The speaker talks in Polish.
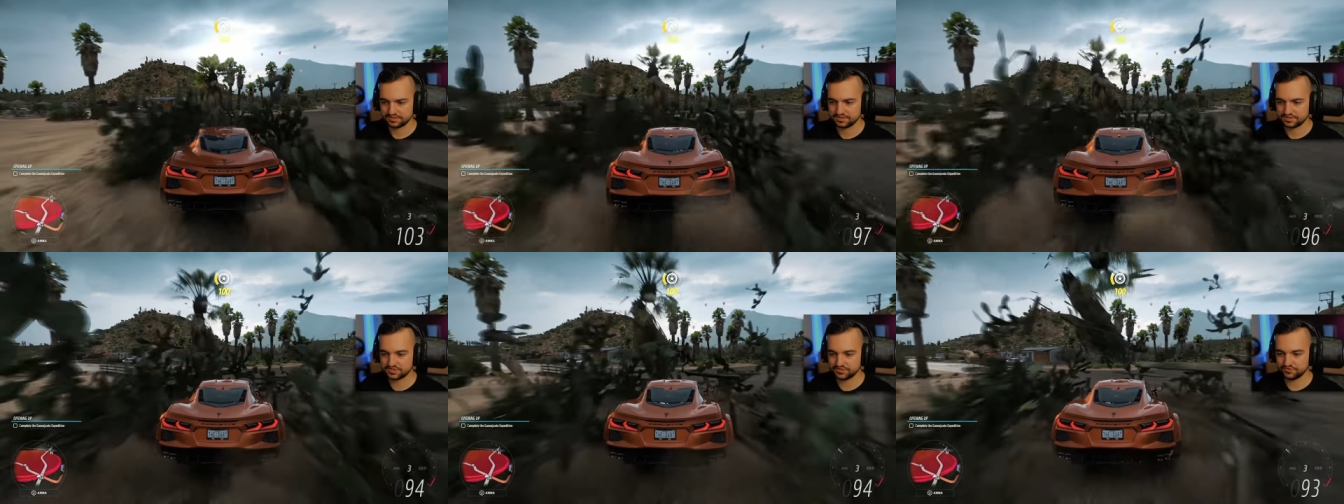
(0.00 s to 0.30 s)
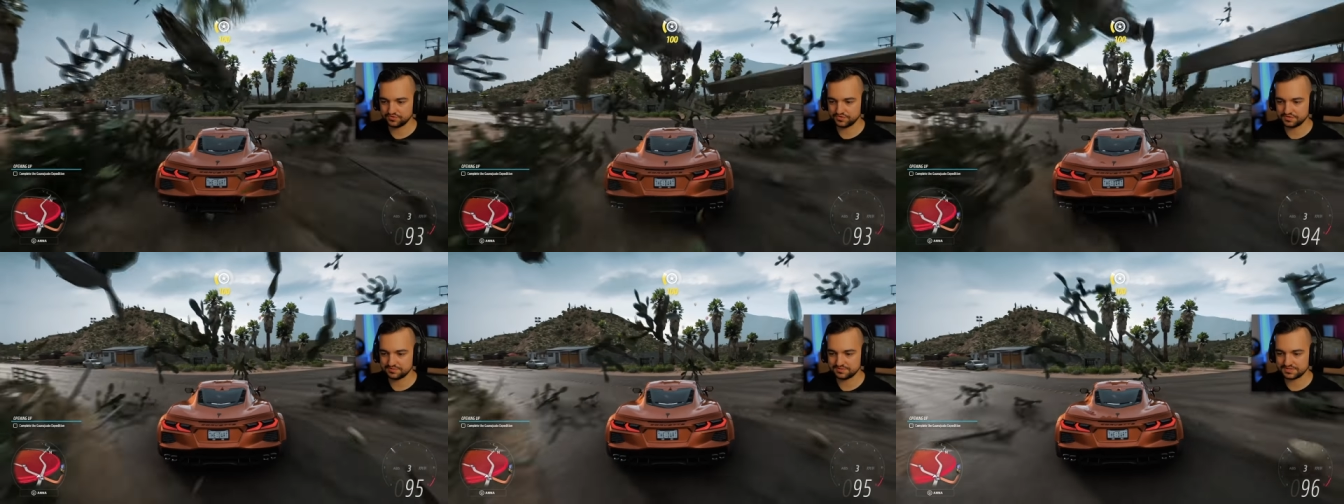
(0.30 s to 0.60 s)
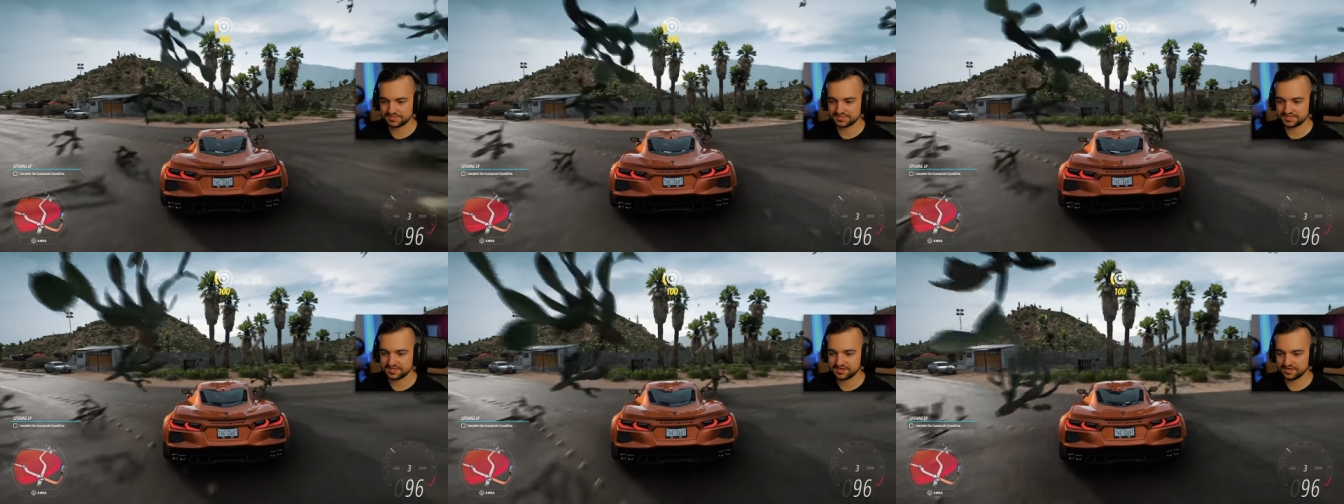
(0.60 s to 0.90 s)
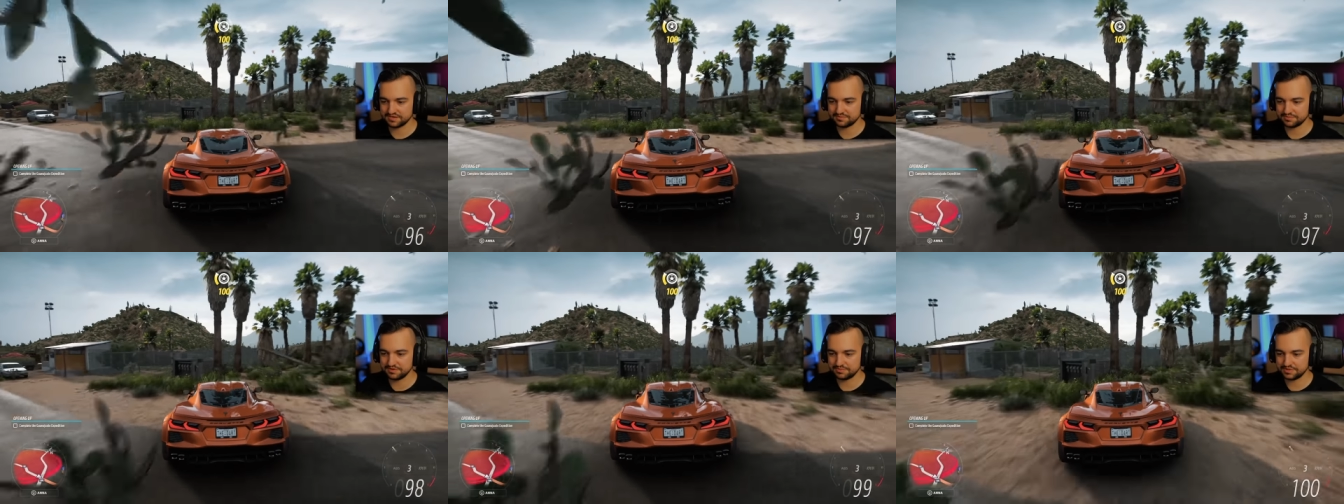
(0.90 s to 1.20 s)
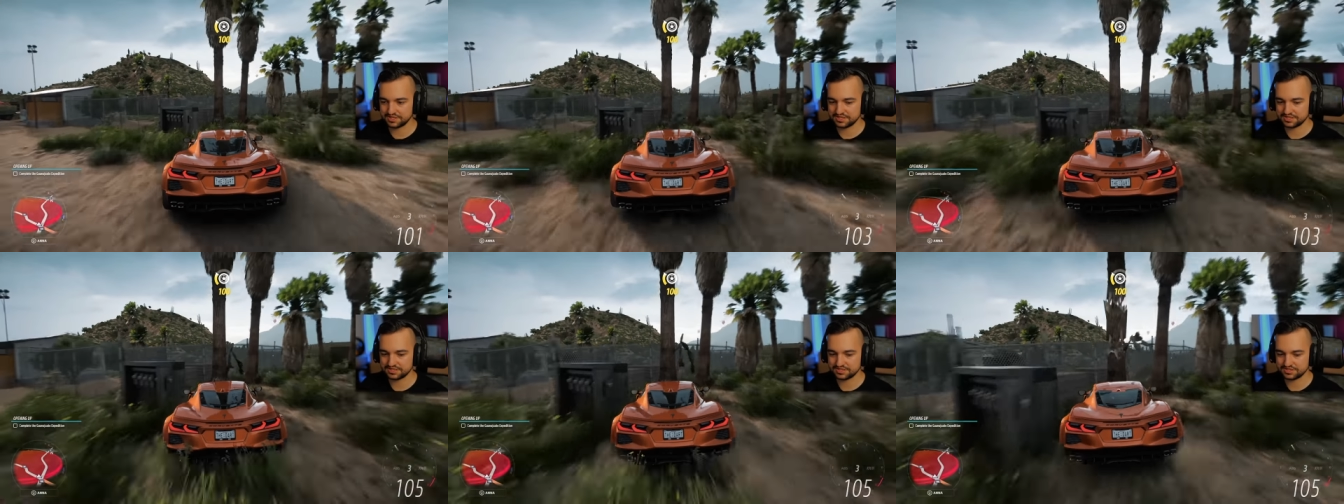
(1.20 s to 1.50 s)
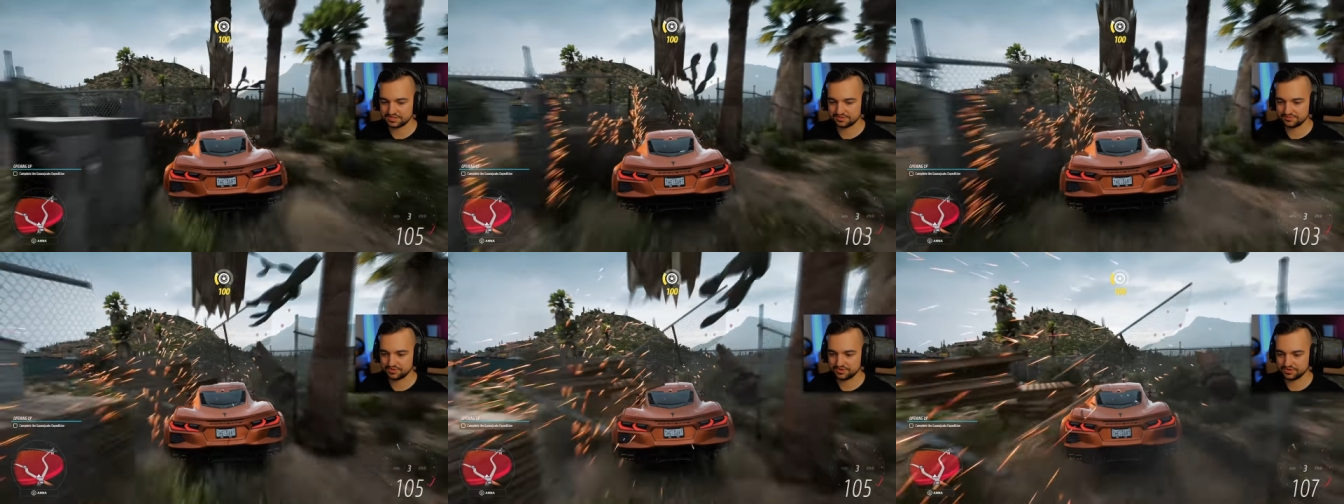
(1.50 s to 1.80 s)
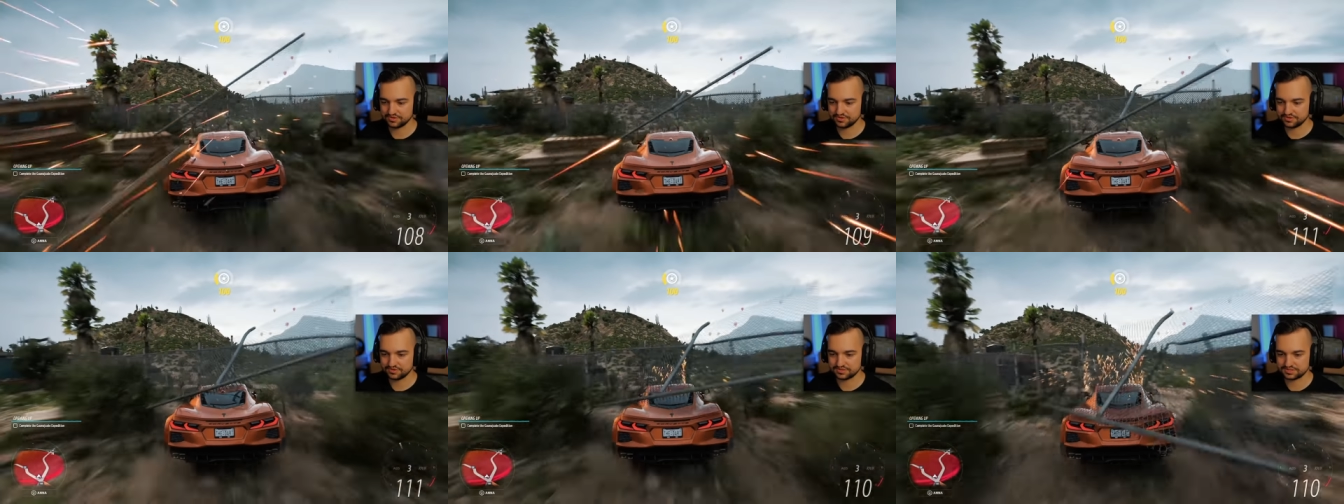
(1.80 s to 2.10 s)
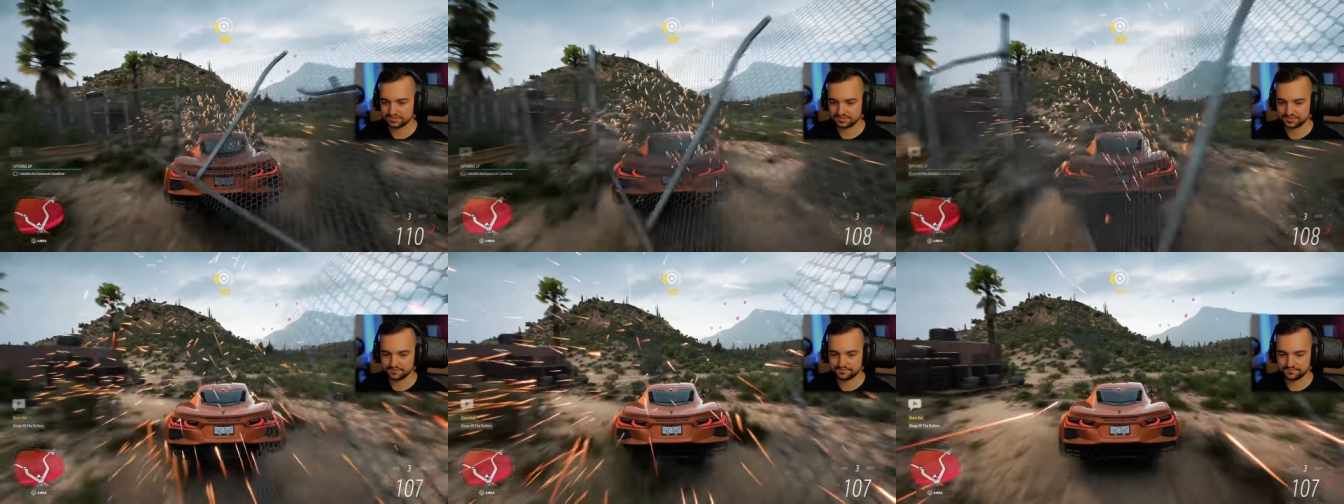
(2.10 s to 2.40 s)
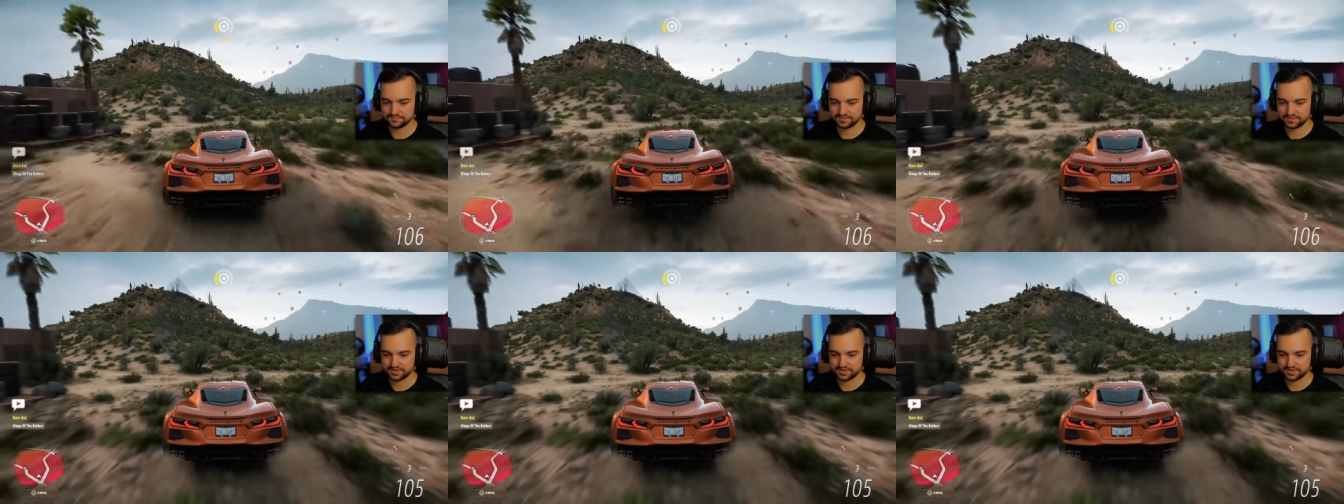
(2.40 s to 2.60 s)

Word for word: Co w tym skarbie będzie, moi drodzy?